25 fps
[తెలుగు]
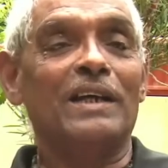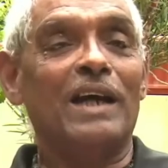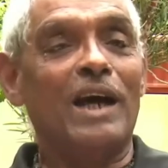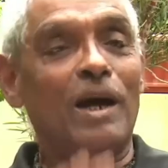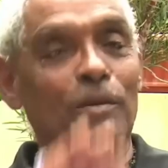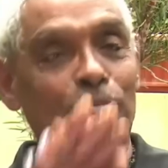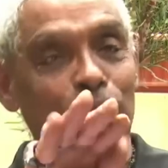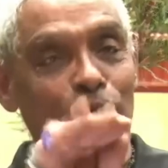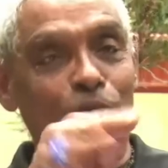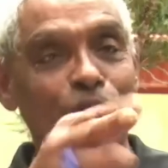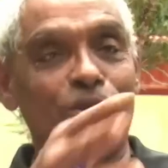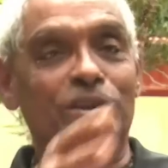
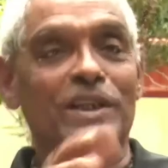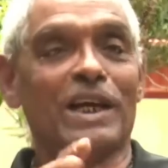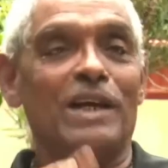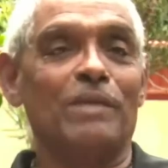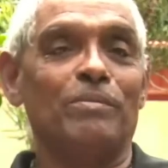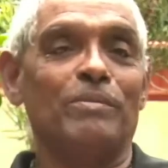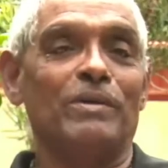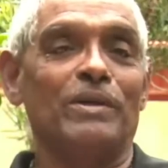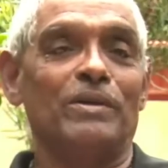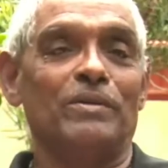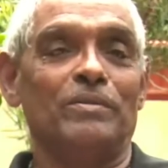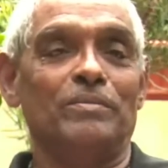అప్పుడు వచ్చారు
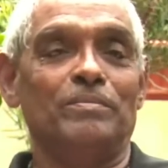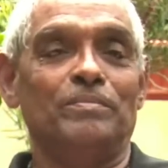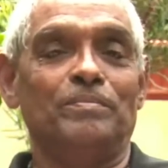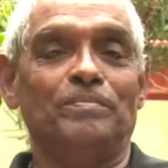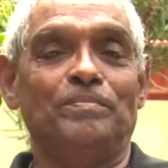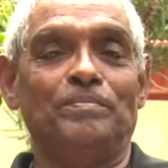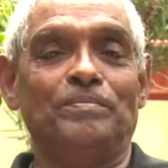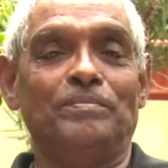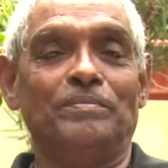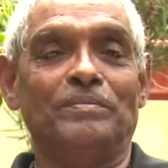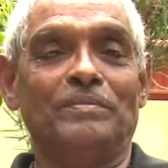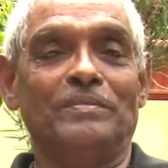మీరు
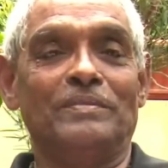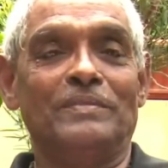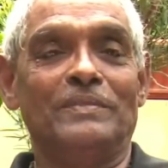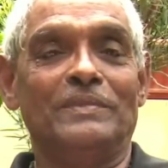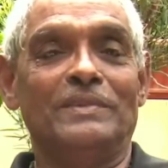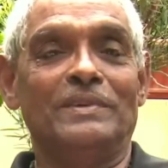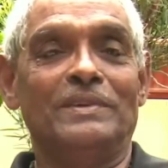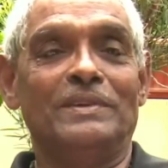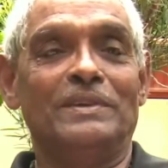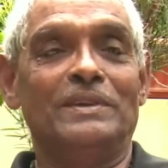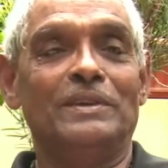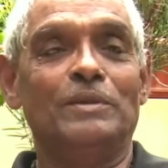
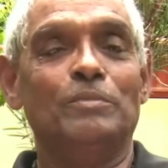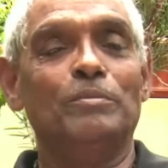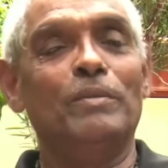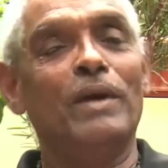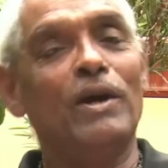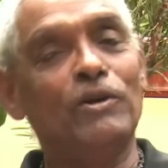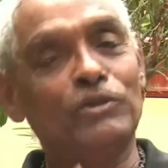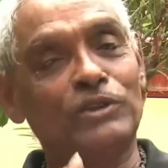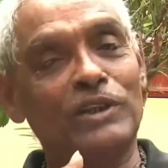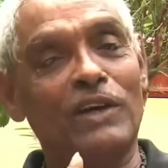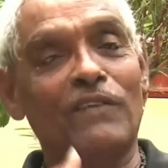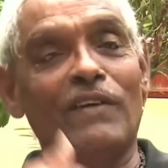
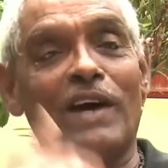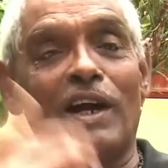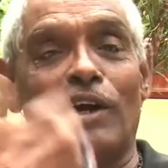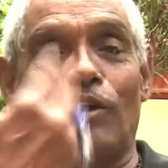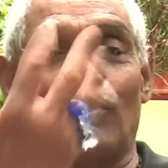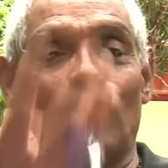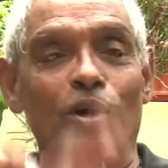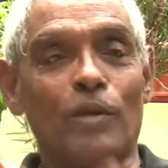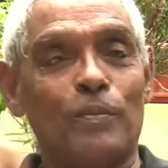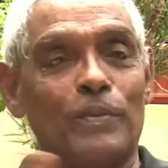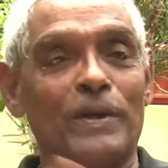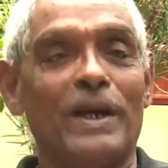మేము శవాలు
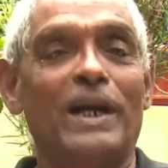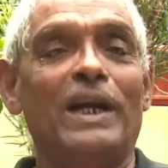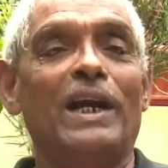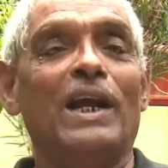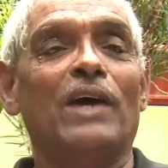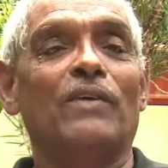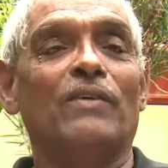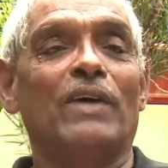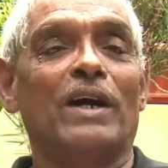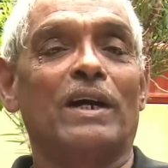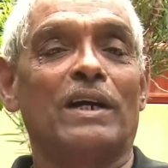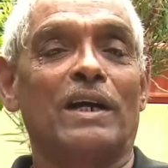ఉన్నప్పుడు
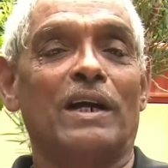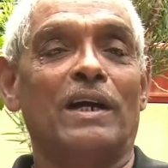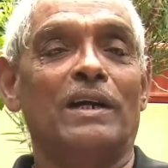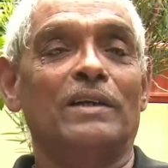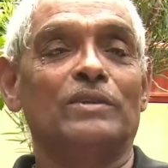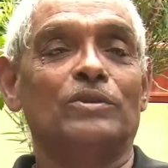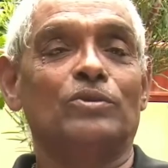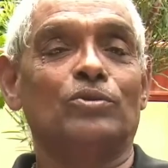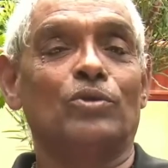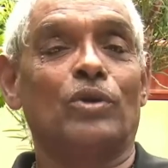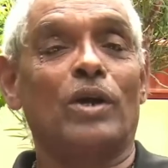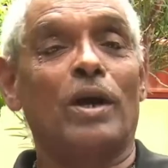వెళ్ళాము అక్కడ
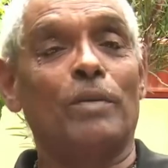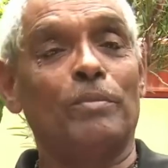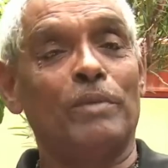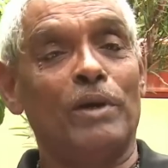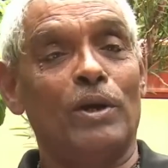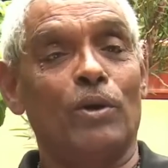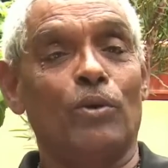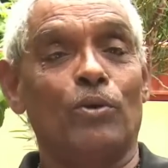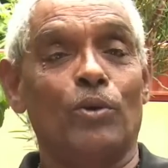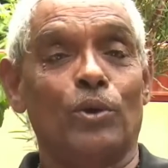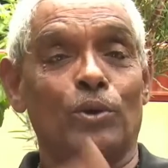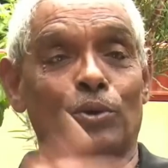
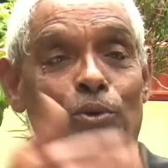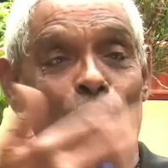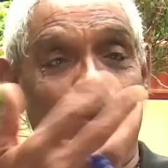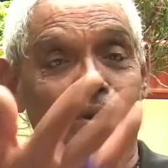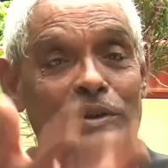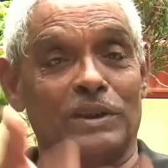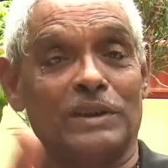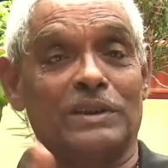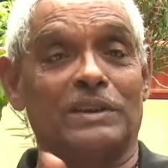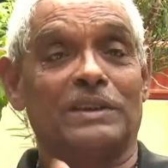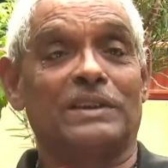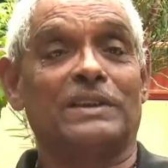సునామీలో
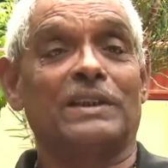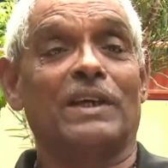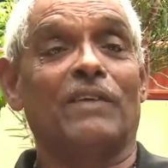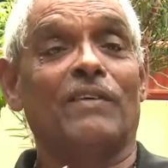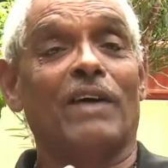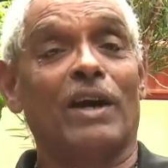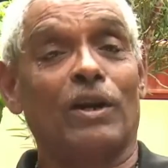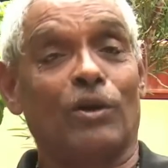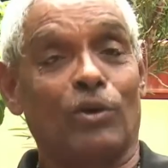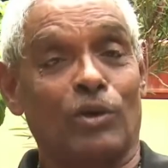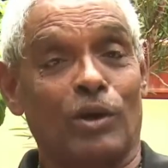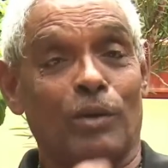కొట్టుకొచ్చేసిన
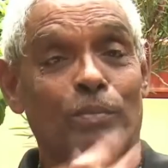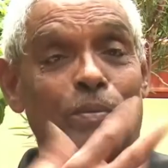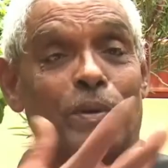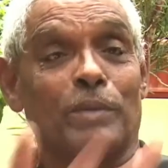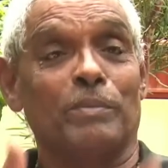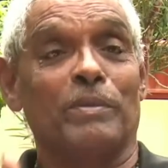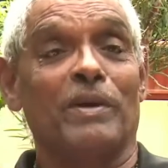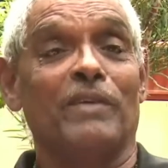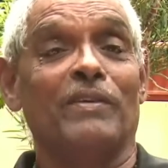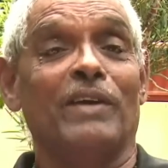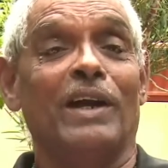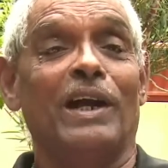శవాలు ఉన్నప్పుడు
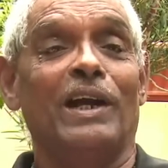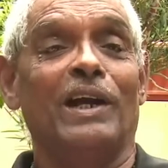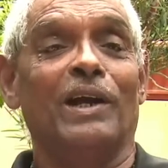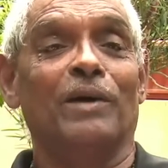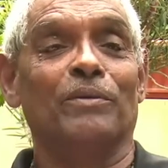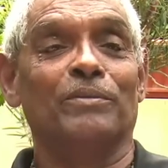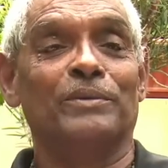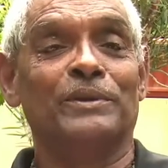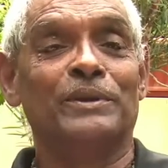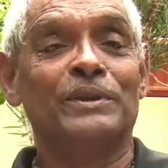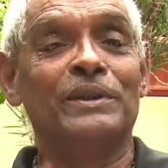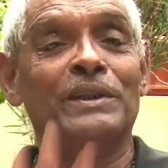మేము
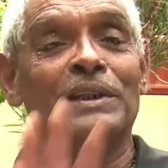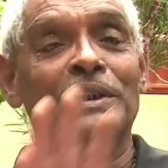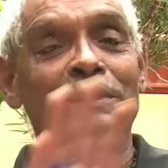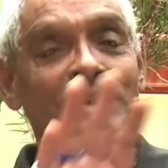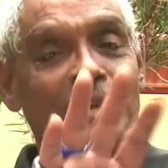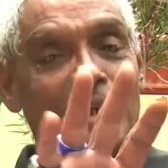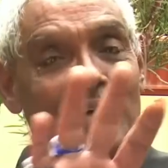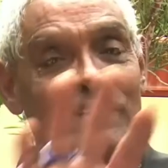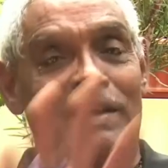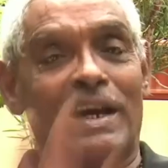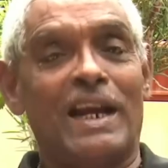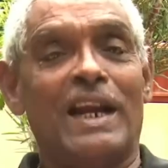వెళ్ళాము
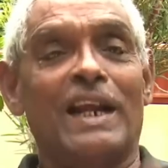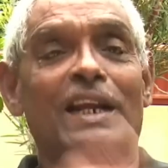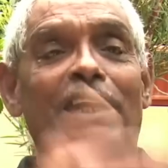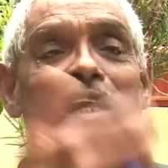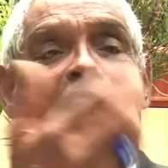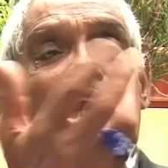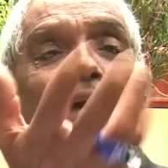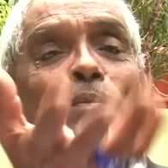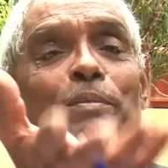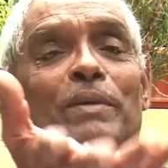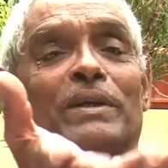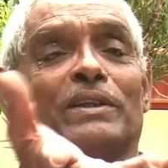శవాలన్నీ
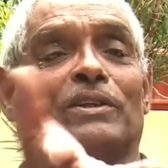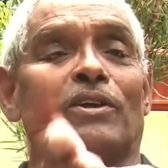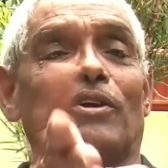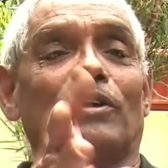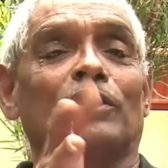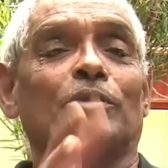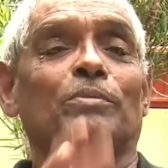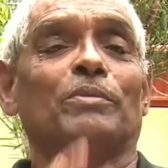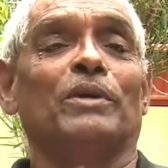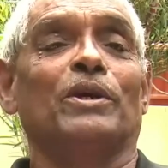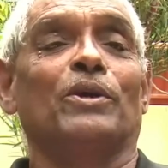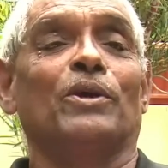వెళ్ళిపోయిన
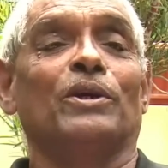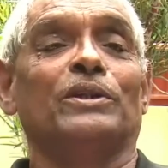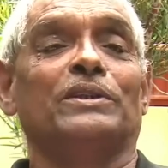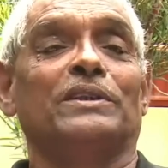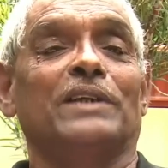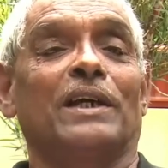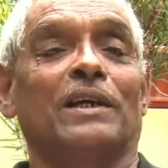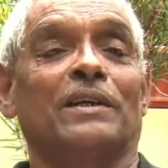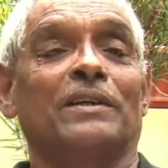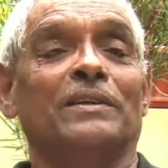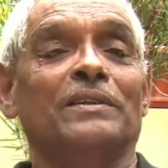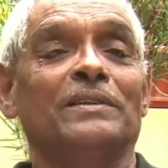తర్వాత మీరు
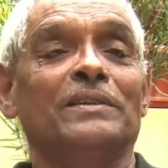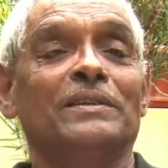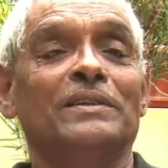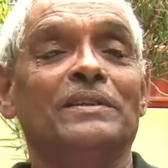వచ్చారు